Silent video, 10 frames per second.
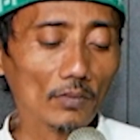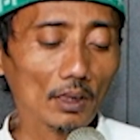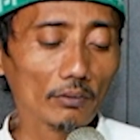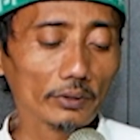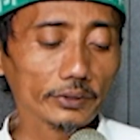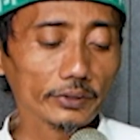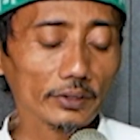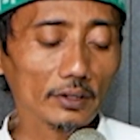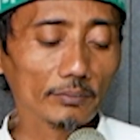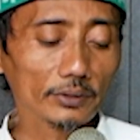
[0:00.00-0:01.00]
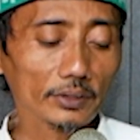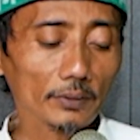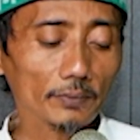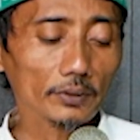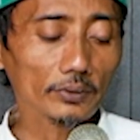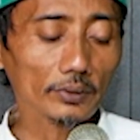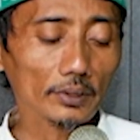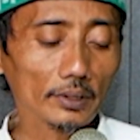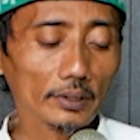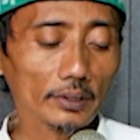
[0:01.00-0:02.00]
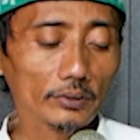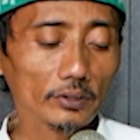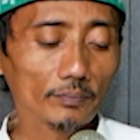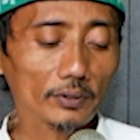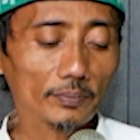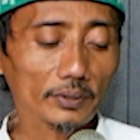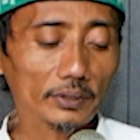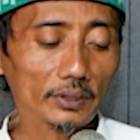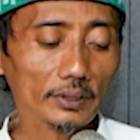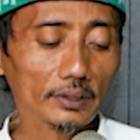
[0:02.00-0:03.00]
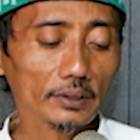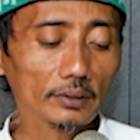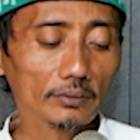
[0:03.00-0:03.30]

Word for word: Wajtina bitafarruqi lan ngendui perpecahan